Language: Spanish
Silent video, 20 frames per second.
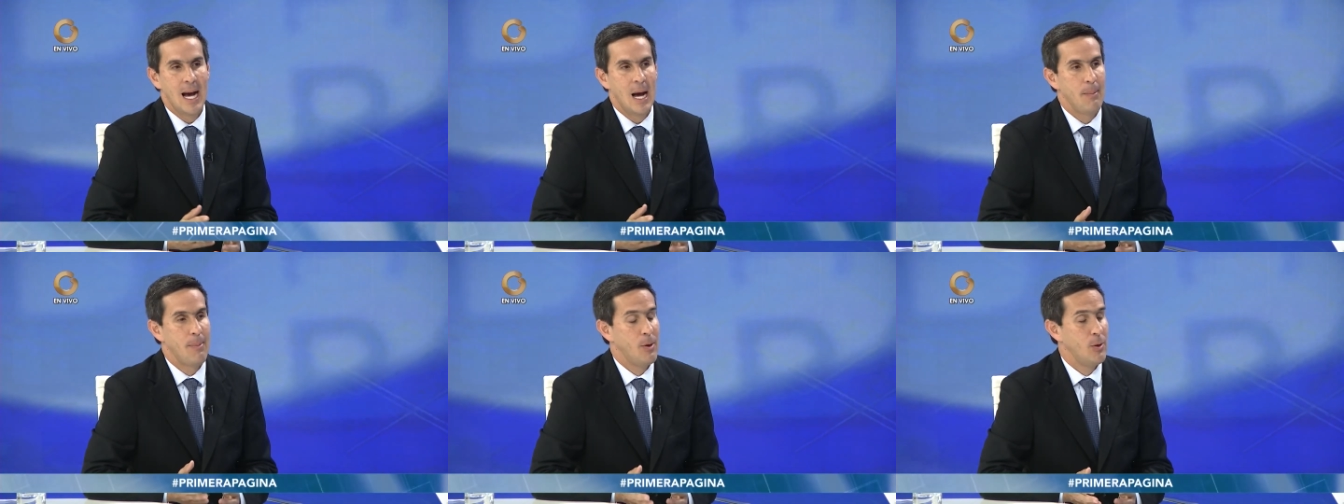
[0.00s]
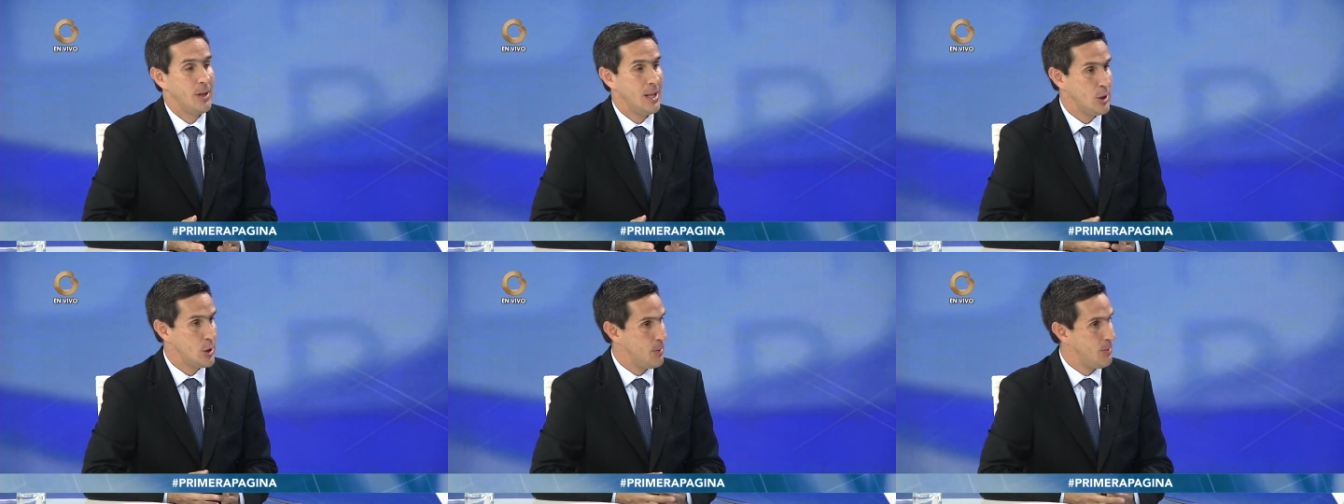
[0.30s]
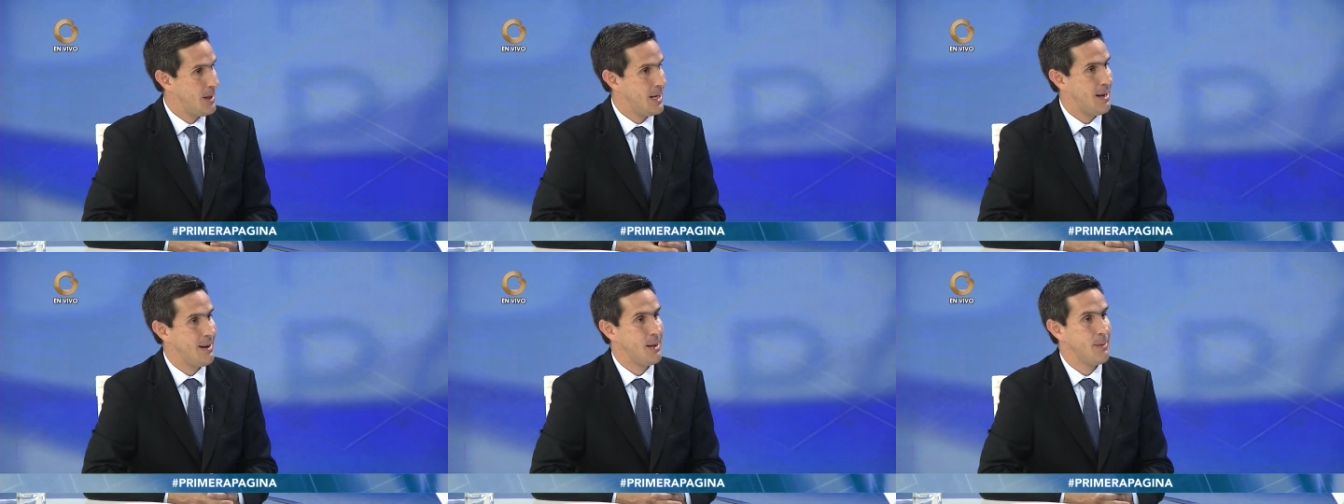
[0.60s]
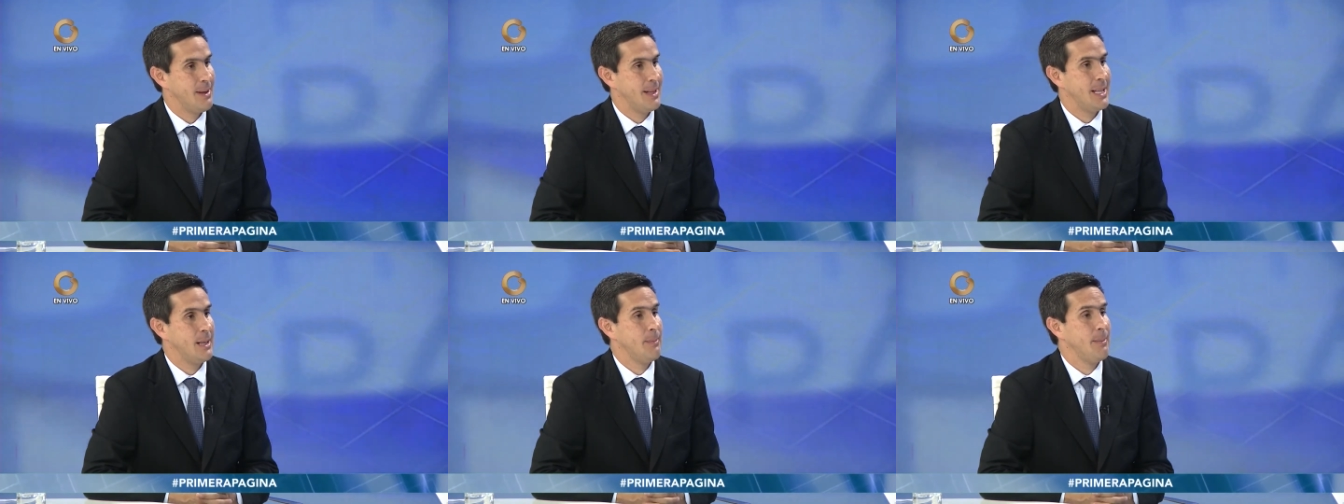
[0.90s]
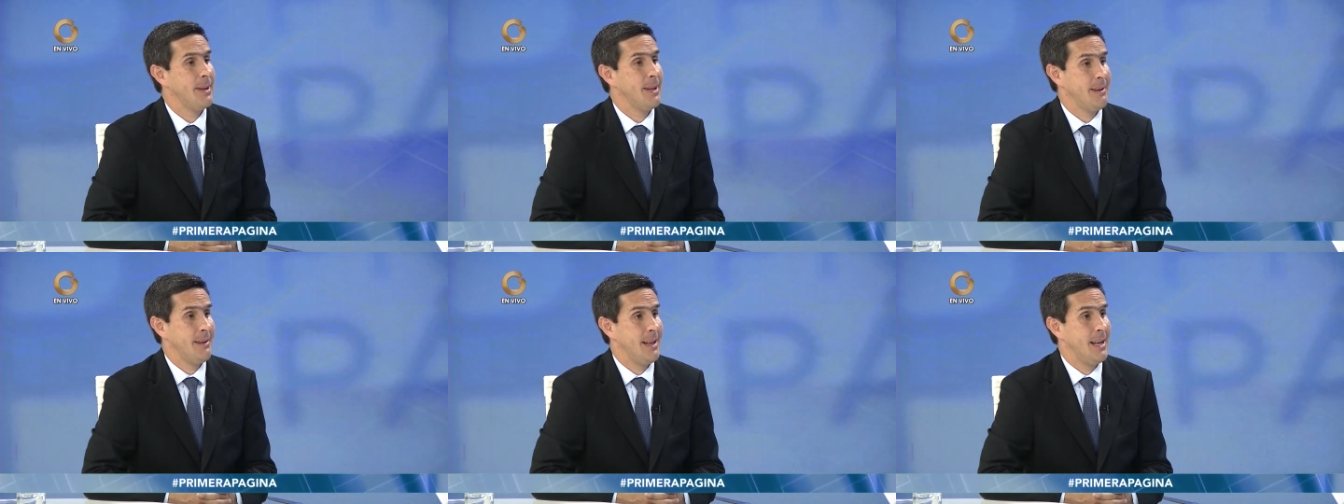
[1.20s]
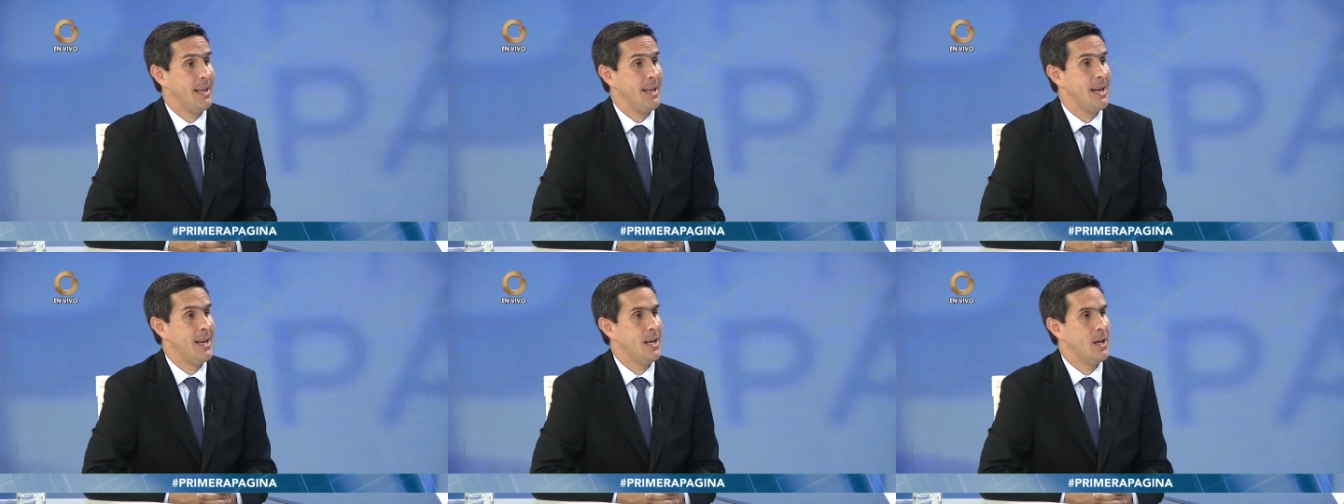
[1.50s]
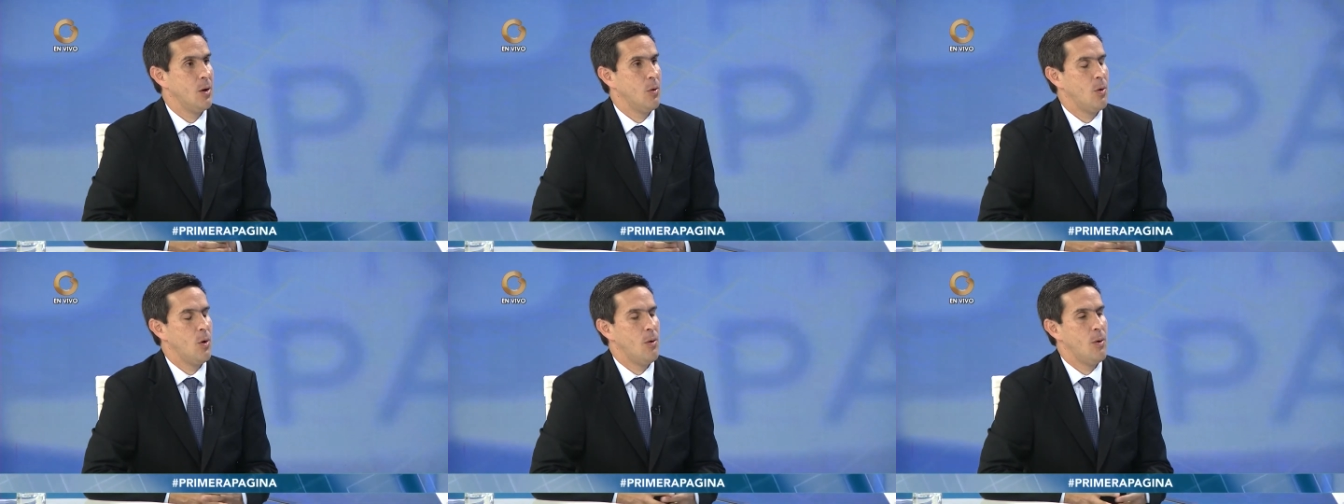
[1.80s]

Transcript: a pedir un derecho de palabra inmediatamente se le da.